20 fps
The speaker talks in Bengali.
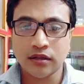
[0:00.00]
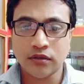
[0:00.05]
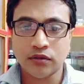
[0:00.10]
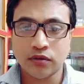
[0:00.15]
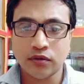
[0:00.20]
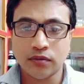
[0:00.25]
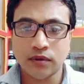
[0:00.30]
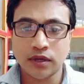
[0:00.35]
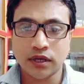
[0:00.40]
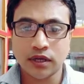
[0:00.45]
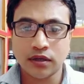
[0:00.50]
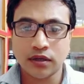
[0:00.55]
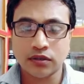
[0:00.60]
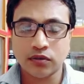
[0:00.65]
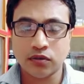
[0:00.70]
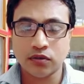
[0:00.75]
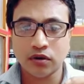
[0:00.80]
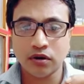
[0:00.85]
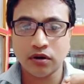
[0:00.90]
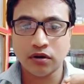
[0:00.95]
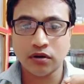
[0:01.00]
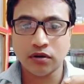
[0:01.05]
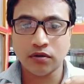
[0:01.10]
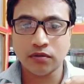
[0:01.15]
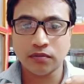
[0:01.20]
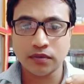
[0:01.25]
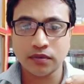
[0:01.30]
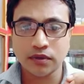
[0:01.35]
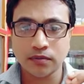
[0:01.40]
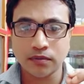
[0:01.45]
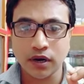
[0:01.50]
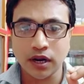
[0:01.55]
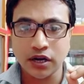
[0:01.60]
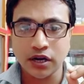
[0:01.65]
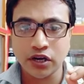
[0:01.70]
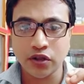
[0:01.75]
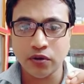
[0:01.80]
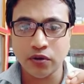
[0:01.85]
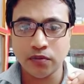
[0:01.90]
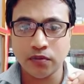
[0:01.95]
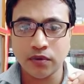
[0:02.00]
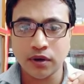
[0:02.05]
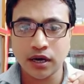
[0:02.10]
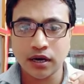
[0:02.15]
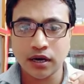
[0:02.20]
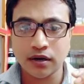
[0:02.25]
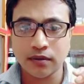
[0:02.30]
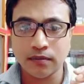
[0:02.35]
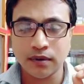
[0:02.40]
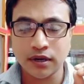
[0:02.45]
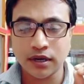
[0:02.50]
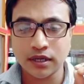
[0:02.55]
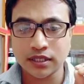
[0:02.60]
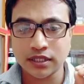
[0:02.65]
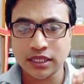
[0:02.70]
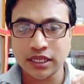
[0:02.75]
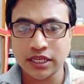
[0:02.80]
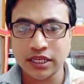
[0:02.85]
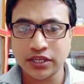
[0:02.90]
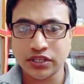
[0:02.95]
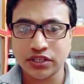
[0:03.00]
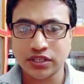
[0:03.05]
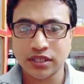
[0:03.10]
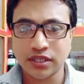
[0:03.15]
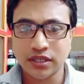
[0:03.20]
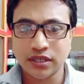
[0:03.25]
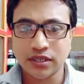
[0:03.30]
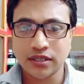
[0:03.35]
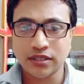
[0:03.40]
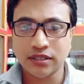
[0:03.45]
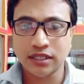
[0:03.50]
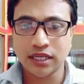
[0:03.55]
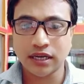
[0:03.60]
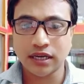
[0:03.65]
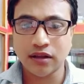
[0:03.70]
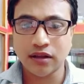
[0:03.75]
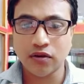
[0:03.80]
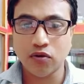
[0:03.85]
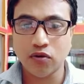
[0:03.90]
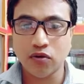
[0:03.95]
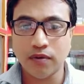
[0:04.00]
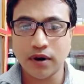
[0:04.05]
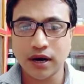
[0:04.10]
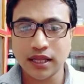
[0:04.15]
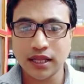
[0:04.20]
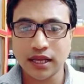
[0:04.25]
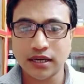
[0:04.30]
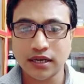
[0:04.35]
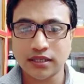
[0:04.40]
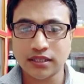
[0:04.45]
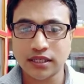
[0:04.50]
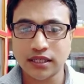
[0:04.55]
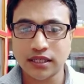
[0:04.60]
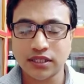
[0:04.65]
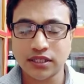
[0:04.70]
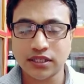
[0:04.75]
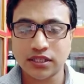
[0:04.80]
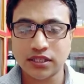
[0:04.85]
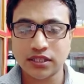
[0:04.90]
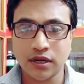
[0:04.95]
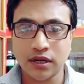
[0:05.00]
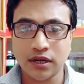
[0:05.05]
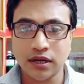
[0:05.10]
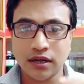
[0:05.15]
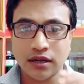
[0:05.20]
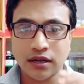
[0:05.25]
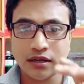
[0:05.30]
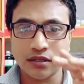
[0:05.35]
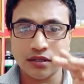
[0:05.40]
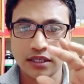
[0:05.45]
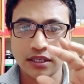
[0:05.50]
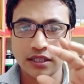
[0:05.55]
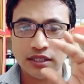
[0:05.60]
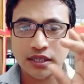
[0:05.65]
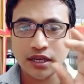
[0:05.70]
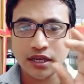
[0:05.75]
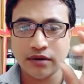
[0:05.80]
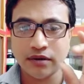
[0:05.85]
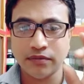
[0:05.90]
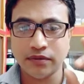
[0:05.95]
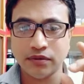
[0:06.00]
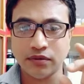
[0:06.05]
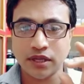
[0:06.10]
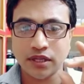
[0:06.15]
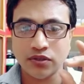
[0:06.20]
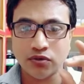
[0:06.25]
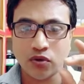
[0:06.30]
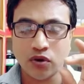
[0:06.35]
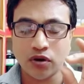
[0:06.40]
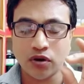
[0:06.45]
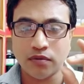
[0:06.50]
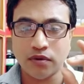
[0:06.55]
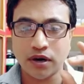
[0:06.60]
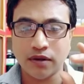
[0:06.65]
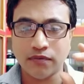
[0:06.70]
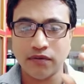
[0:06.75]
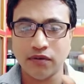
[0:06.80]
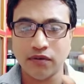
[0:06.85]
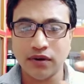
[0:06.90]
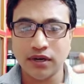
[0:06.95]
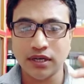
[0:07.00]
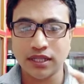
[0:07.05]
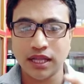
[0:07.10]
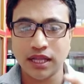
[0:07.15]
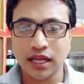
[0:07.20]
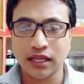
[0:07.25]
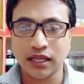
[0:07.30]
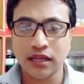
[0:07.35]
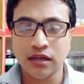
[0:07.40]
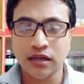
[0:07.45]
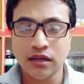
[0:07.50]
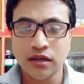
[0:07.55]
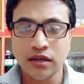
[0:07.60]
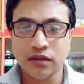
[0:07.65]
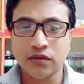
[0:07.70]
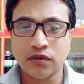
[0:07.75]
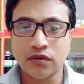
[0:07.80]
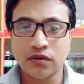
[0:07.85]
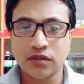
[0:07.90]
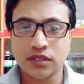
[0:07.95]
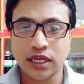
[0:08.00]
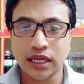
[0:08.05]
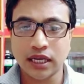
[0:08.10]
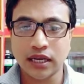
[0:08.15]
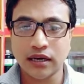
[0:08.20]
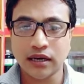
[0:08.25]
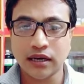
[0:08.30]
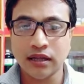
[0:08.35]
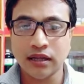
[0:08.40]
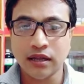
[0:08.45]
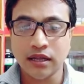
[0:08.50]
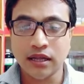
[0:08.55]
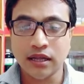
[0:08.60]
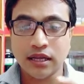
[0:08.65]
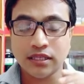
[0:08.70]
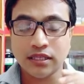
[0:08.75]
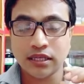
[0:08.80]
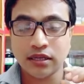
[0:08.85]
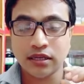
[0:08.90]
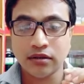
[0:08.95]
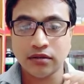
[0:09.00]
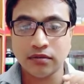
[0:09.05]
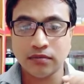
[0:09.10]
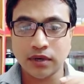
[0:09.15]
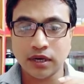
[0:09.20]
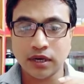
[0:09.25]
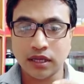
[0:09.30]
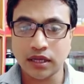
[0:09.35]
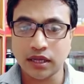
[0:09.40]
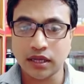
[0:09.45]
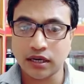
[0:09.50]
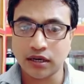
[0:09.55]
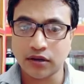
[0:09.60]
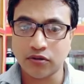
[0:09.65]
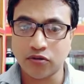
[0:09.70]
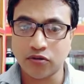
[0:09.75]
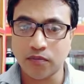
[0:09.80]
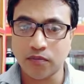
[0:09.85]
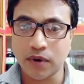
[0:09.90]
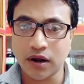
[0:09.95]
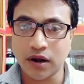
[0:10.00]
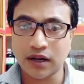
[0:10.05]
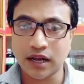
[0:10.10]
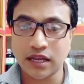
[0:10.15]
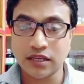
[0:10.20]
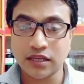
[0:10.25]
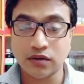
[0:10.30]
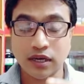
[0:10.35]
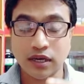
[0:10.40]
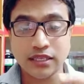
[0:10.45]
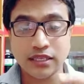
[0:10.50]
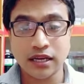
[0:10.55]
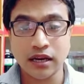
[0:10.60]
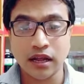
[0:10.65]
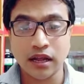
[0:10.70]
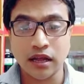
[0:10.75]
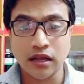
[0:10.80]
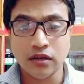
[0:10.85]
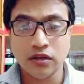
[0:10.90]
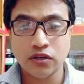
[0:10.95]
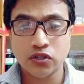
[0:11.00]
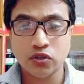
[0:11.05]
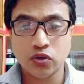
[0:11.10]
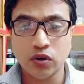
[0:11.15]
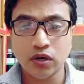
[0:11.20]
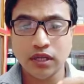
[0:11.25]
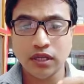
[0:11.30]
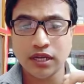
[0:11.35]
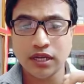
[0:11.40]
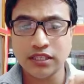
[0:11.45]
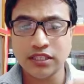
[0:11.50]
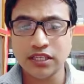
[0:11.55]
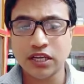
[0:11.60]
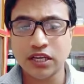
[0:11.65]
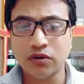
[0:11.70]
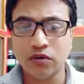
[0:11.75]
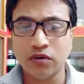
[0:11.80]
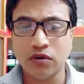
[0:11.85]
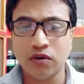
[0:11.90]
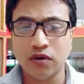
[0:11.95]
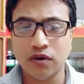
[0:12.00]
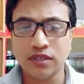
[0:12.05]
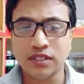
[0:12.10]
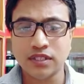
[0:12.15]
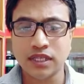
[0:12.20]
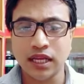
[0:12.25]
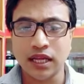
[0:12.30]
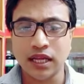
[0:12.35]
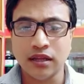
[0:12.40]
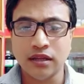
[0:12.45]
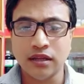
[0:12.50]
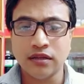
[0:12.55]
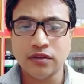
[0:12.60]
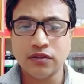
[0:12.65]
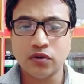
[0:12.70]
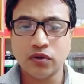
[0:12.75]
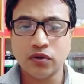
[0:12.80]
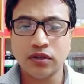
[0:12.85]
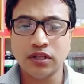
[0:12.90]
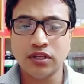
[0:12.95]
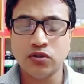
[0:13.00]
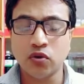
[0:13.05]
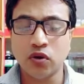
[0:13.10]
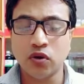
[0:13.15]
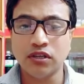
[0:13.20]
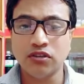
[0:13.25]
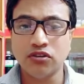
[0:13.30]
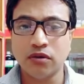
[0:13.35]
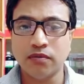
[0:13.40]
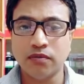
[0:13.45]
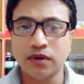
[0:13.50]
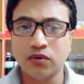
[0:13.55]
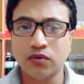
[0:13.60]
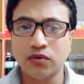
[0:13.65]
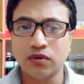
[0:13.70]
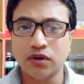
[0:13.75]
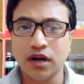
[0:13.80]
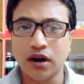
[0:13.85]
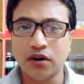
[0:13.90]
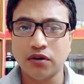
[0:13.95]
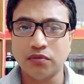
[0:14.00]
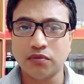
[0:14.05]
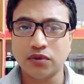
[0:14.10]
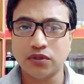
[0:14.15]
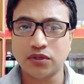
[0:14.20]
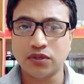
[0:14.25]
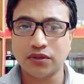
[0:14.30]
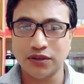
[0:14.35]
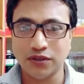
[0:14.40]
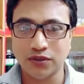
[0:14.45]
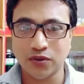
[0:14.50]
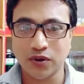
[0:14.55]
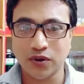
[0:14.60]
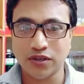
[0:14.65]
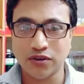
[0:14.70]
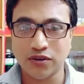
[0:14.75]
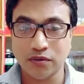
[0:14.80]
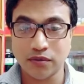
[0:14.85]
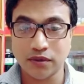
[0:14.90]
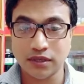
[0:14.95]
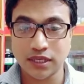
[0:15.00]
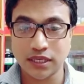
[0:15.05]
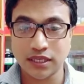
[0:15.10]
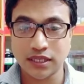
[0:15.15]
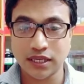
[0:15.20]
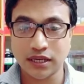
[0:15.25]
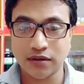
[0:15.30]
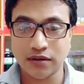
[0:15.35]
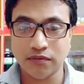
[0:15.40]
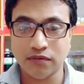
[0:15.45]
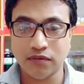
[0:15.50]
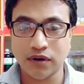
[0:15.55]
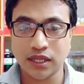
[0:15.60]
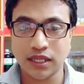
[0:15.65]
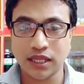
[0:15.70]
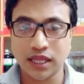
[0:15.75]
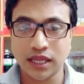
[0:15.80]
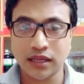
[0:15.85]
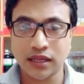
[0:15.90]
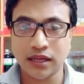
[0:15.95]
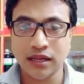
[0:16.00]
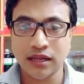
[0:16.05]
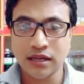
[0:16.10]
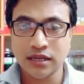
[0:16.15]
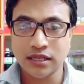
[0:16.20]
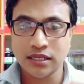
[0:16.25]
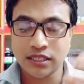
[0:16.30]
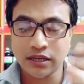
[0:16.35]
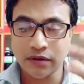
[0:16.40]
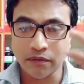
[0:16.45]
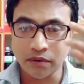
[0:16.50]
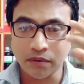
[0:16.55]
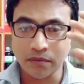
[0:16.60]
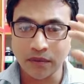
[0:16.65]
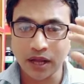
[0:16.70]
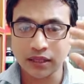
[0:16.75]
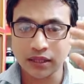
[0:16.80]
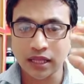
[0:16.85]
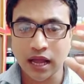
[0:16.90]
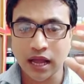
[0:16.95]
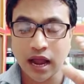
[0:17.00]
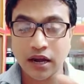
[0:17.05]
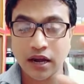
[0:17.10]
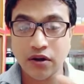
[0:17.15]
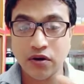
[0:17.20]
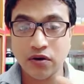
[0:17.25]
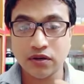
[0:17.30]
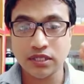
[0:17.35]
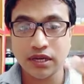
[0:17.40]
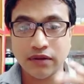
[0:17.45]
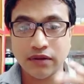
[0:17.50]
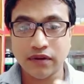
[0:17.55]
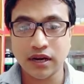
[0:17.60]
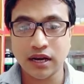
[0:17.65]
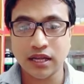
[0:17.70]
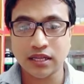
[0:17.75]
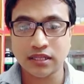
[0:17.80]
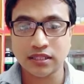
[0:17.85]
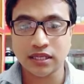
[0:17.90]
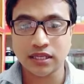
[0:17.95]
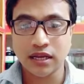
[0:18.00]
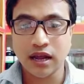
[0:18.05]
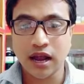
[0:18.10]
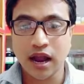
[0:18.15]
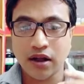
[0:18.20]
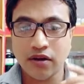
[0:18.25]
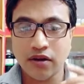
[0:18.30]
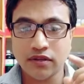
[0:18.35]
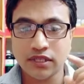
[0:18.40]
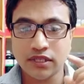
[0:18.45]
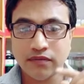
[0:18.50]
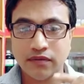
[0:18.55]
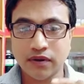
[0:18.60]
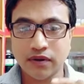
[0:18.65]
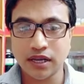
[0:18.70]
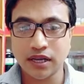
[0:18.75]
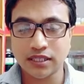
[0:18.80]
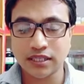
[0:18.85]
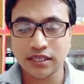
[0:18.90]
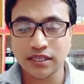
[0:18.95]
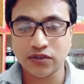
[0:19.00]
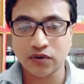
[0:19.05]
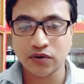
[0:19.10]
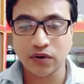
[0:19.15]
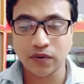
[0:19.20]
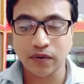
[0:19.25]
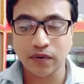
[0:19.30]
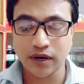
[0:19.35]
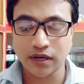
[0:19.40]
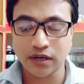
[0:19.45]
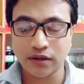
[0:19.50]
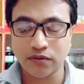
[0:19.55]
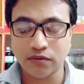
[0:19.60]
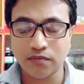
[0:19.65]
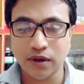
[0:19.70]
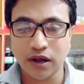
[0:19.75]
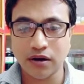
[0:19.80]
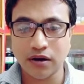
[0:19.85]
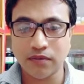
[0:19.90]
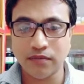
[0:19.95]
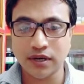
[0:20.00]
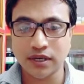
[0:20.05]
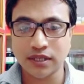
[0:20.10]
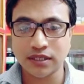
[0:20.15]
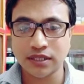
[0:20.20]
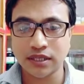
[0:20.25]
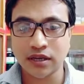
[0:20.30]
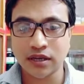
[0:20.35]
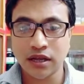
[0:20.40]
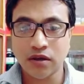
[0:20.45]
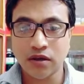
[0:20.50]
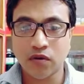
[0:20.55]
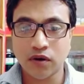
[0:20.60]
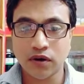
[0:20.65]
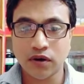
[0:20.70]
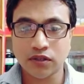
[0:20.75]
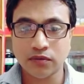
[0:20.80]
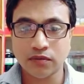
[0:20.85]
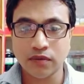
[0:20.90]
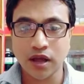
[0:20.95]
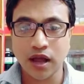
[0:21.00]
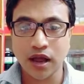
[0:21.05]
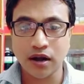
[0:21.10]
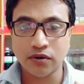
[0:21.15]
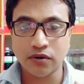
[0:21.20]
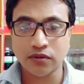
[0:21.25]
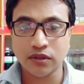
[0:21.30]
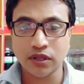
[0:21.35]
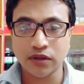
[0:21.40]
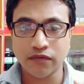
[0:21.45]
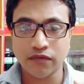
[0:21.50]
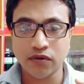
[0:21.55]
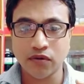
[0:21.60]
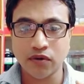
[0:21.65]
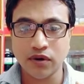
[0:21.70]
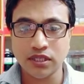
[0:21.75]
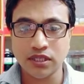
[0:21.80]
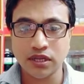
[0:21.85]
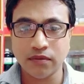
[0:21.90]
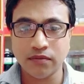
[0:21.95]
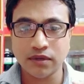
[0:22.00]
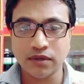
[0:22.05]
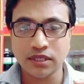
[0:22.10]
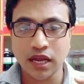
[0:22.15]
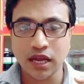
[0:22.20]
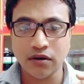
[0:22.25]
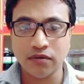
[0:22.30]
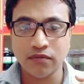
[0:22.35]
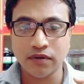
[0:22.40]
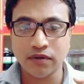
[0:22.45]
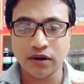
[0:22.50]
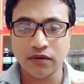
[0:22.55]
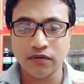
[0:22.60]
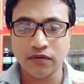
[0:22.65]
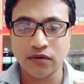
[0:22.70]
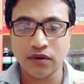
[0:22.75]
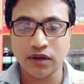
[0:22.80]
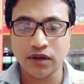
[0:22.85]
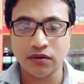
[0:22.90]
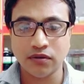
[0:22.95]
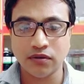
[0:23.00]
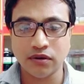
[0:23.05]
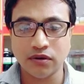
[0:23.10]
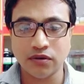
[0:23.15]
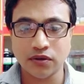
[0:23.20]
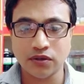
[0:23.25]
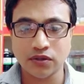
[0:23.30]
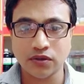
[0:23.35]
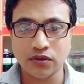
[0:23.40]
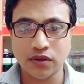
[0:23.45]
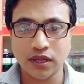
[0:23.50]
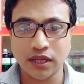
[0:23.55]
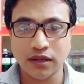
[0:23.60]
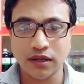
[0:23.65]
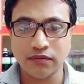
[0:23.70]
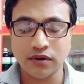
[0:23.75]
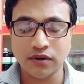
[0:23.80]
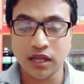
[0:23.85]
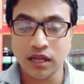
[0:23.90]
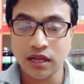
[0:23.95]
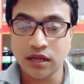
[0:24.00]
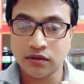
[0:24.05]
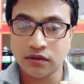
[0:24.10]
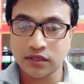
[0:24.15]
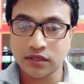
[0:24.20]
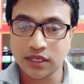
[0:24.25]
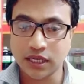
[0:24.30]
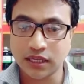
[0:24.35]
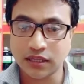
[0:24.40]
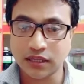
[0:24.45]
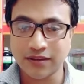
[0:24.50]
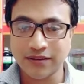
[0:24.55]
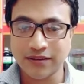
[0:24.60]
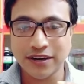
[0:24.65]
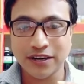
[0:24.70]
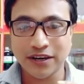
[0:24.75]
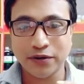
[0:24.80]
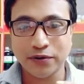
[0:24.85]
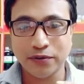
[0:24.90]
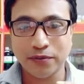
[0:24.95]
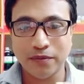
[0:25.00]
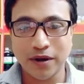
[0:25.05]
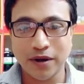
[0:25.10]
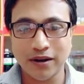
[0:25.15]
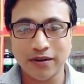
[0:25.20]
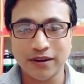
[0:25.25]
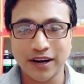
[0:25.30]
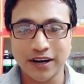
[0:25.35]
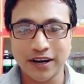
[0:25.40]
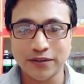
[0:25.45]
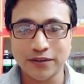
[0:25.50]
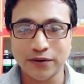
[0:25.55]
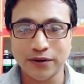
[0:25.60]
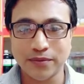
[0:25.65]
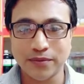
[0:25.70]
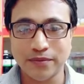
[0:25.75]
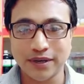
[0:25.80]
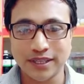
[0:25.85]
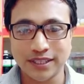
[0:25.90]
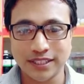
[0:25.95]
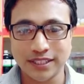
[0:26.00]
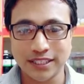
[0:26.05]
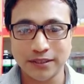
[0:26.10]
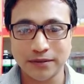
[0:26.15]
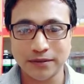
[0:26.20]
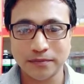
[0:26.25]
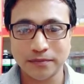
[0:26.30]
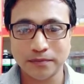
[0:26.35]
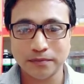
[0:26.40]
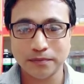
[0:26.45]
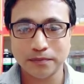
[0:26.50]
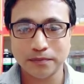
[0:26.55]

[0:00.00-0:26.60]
তোমার কোনো রকম মানে টিউমার বা সিস্ট যেখানে ওভারিয়ান সিস্ট বা সিস্টের ভিতরে জল ভরা ফ্লুইড থাকে তো সেখানে এছে মানে এটি খুব ভালো কাজ করে এছাড়া শরীরের যে কোনো অংশে যদি জল জমে কোনো কারণবশত জল জমে সেই জায়গায় ফুলে থাকে যেমন মাথায় হাইড্রোসেফালাস হাইড্রোসেফালাসের জন্য এটি খুব ভালো মেডিসিন অনেক সময় হাঁটুতে ফ্লুইড জমে সাইনোভিয়াল ফ্লুইডগুলো নষ্ট হয়ে গিয়ে ফুলে তো সেক্ষেত্রে এটি খুব ভালো কার্যকরী মেডিসিন